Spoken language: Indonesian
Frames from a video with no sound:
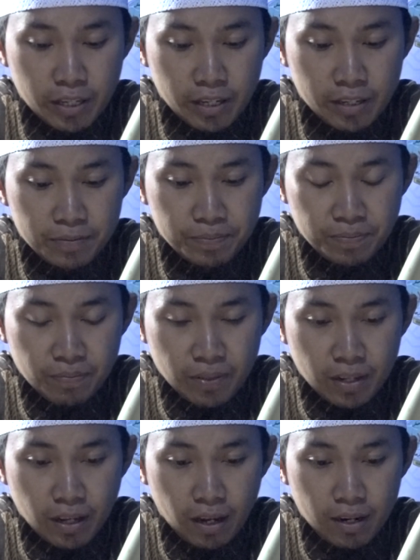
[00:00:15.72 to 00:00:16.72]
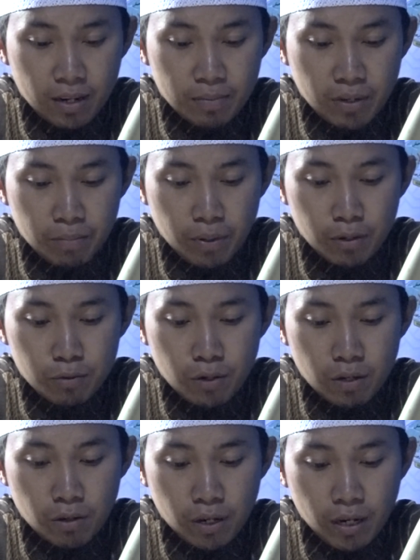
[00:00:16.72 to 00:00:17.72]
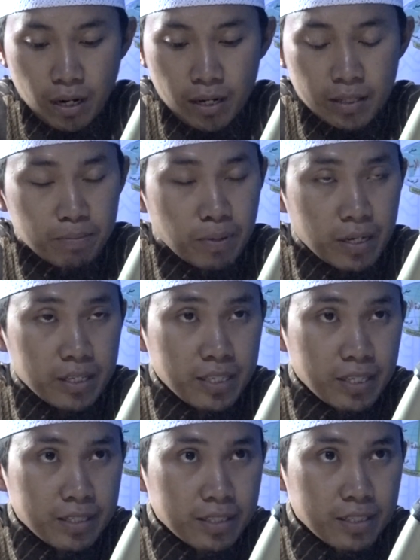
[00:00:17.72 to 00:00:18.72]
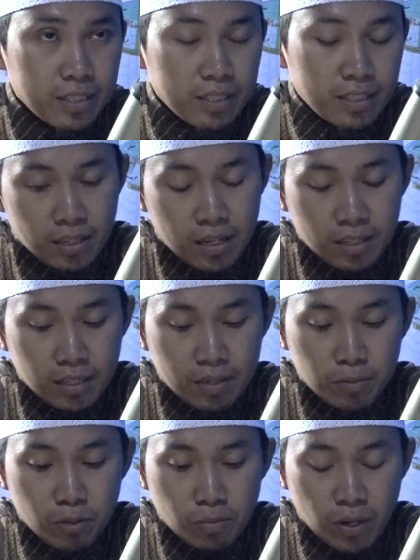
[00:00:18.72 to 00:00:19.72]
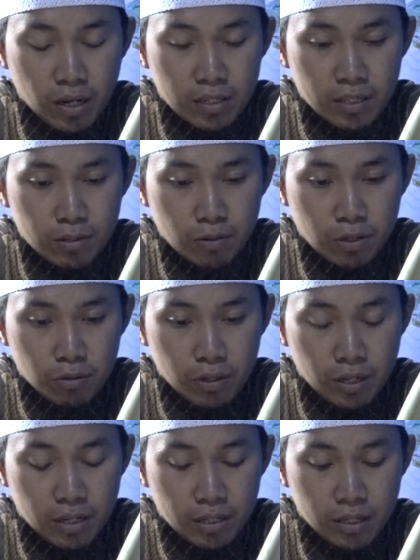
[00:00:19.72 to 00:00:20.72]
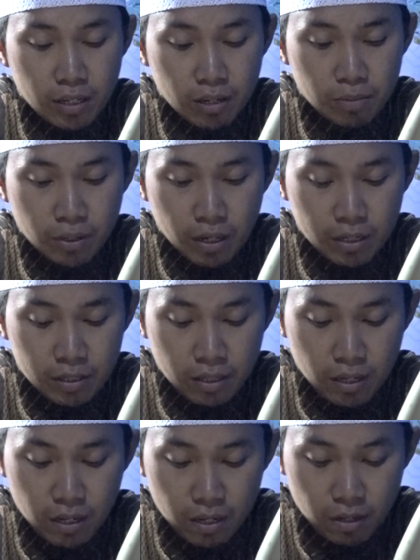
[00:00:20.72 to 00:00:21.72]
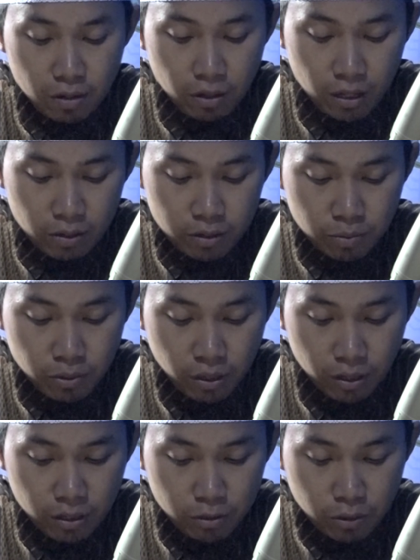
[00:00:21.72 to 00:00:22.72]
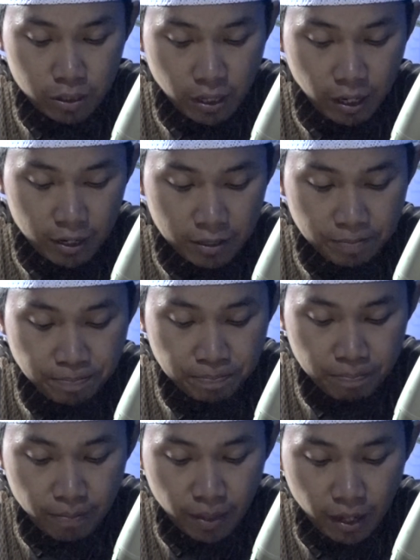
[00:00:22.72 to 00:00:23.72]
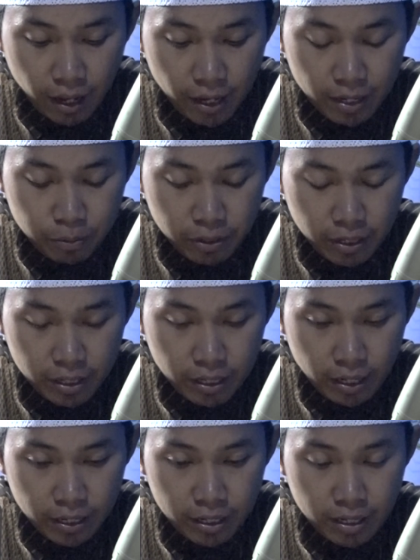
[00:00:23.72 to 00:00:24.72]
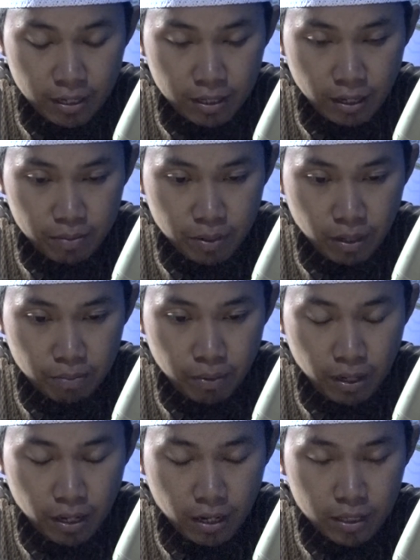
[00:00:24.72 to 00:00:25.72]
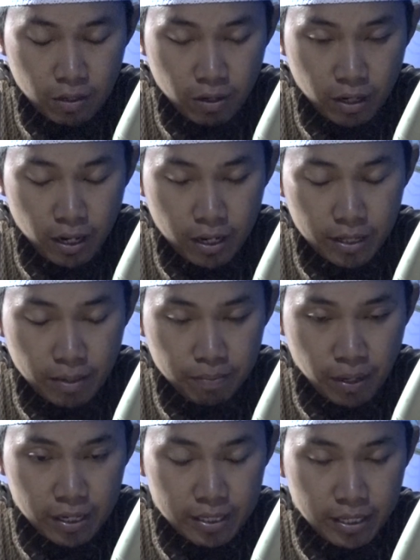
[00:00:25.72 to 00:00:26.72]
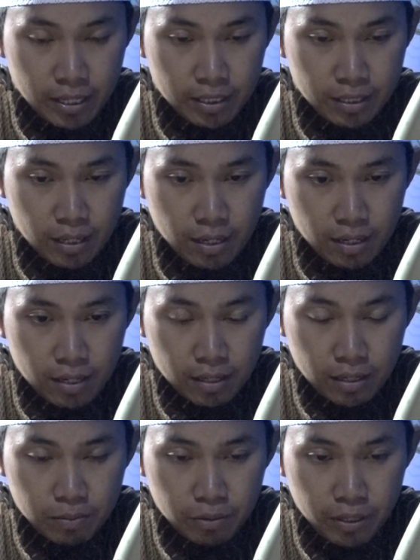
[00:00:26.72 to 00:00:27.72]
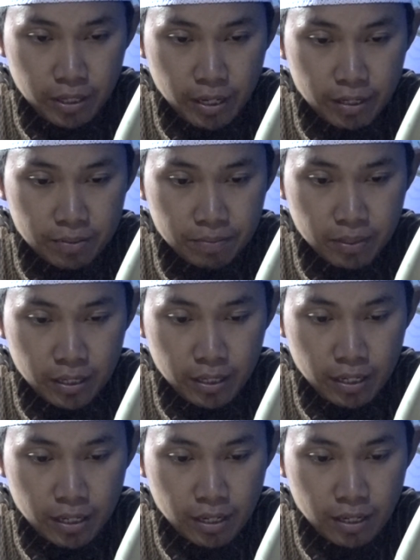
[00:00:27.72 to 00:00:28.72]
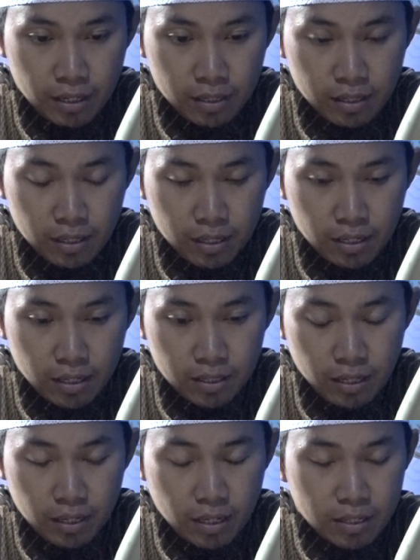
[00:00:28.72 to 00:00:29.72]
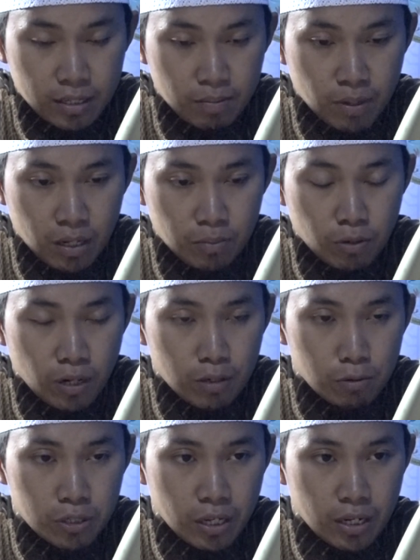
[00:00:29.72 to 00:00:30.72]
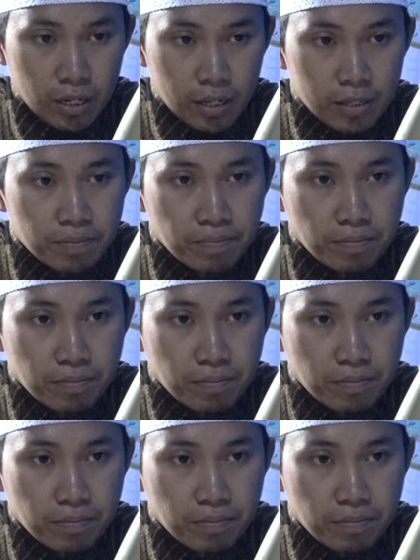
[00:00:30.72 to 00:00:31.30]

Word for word: ya karena mengambil uang orang lain tanpa izin dan ini merupakan sesuatu yang diharamkan oleh Allah Subhanahu wa taala. Adapun ketika dia telah mengambil harta orang lain tanpa izin, kemudian dia jadikan sebagai modal usaha.